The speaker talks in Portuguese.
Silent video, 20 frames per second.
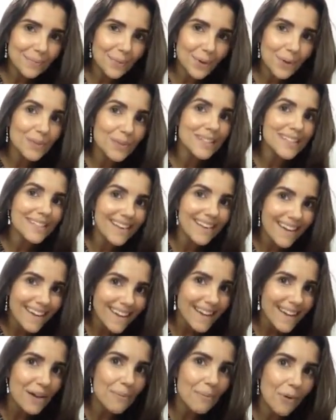
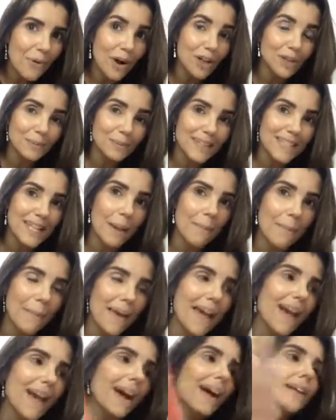Bronzeia, eu gosto de passar na
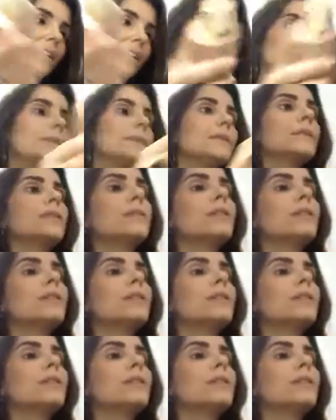perna.